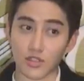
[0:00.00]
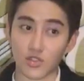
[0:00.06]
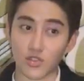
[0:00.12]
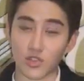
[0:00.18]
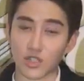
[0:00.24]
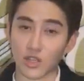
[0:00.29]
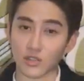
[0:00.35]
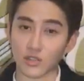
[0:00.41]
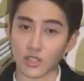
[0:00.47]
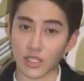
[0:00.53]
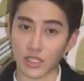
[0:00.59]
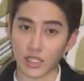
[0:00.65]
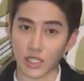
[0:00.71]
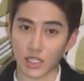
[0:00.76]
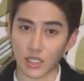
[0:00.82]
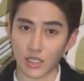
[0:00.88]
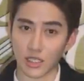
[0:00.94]
去叫醒
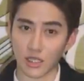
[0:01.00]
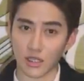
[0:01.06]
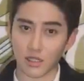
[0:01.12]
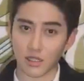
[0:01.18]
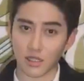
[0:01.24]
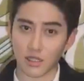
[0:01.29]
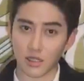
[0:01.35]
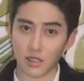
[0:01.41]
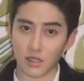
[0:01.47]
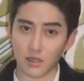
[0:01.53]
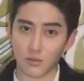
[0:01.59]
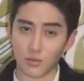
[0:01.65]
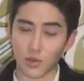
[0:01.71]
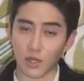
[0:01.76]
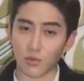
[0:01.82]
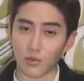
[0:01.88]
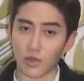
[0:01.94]
你，
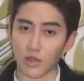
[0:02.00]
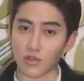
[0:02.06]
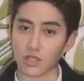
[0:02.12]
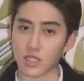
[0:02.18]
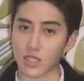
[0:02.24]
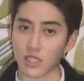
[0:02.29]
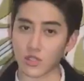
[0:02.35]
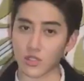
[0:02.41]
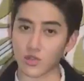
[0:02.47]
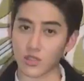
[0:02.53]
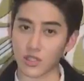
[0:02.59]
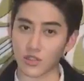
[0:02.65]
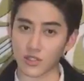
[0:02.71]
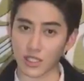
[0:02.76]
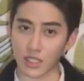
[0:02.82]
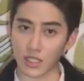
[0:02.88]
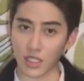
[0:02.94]
不然我要去直接去叫
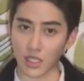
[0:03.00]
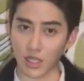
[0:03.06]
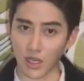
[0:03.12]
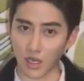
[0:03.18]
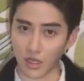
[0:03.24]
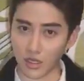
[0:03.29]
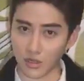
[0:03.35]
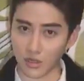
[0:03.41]
醒你了。